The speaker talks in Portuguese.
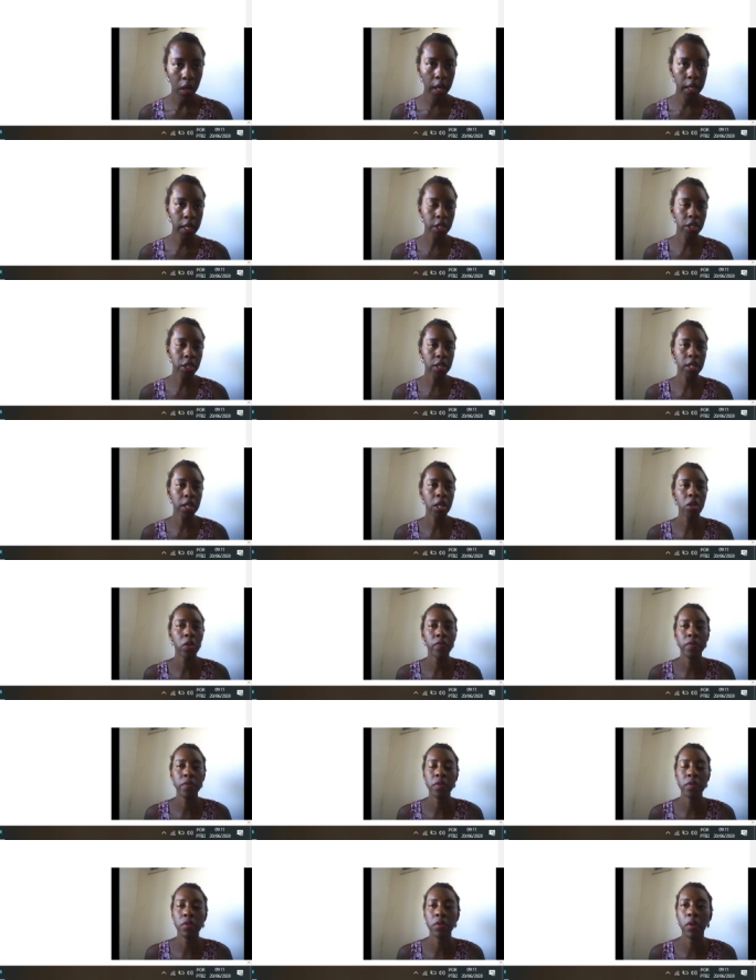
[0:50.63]
Aqui já tá em
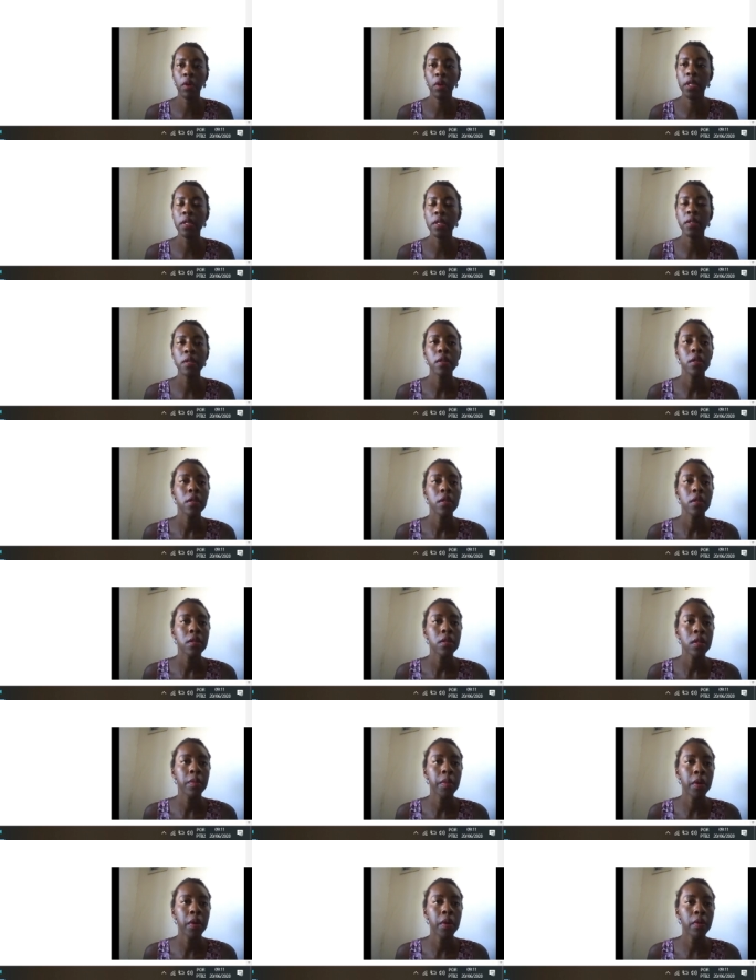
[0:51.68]
nova história,
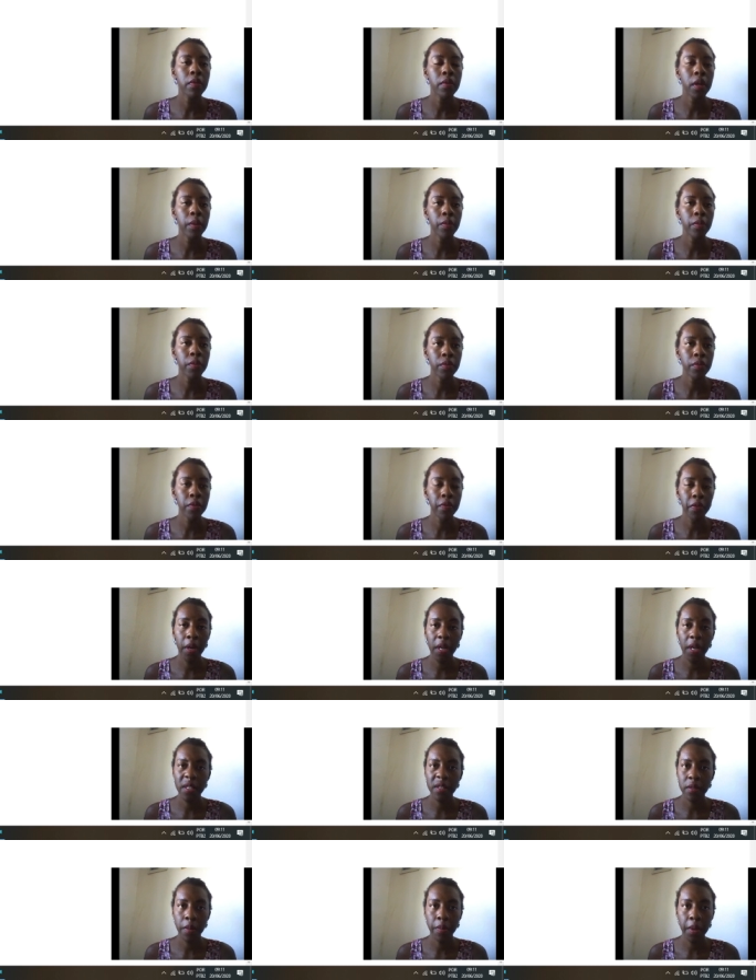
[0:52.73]
tá bom? É muito
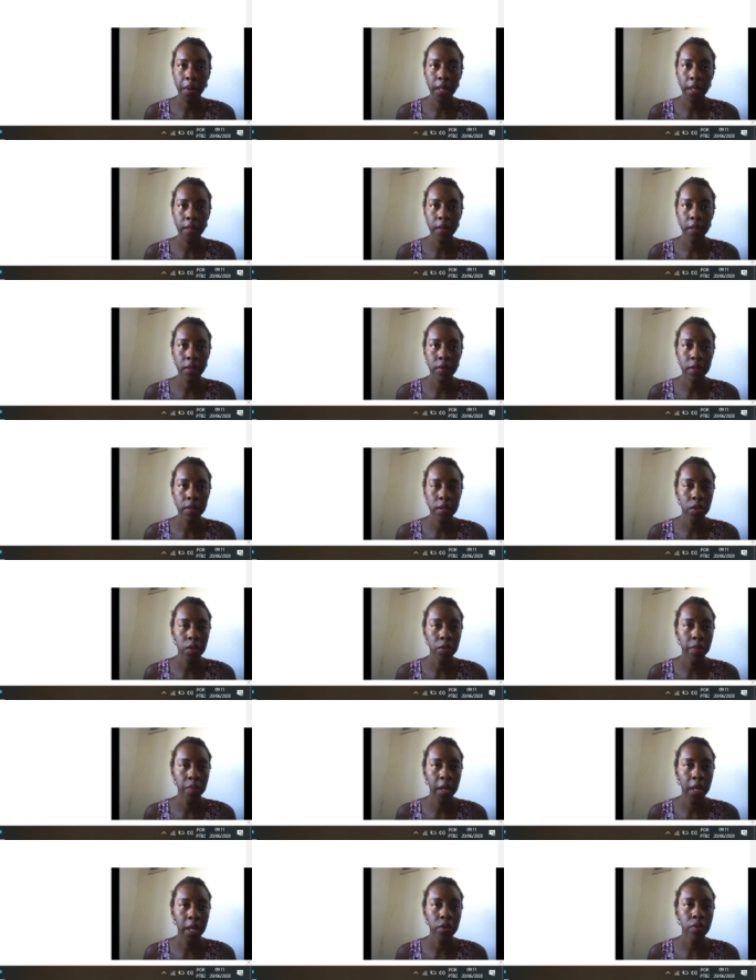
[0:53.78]
fácil também entrar no site
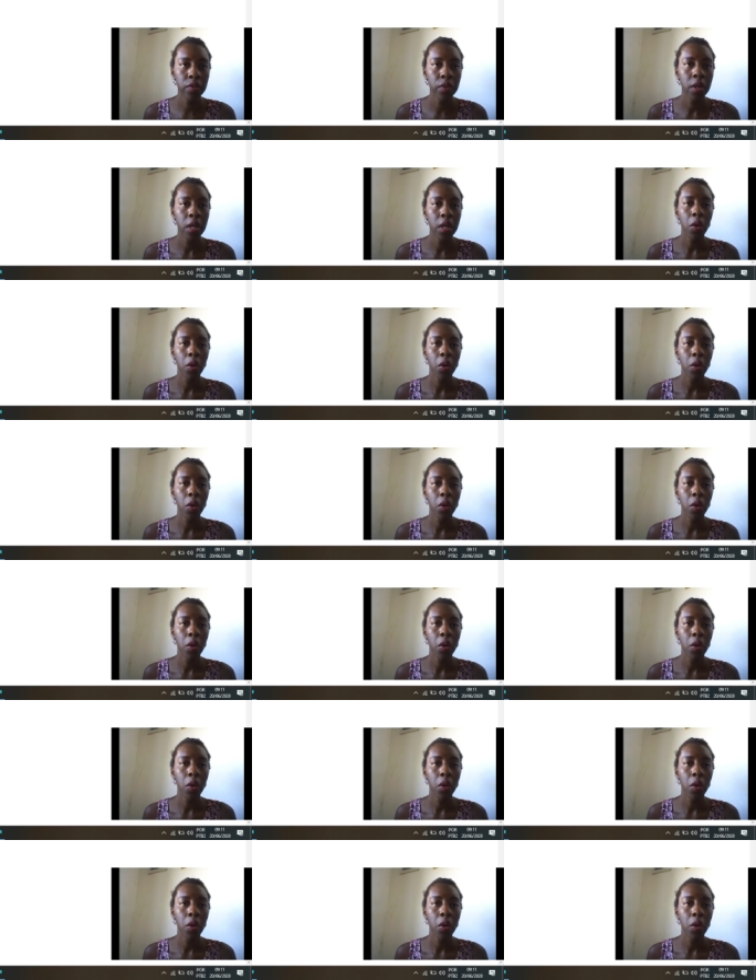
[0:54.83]
médio.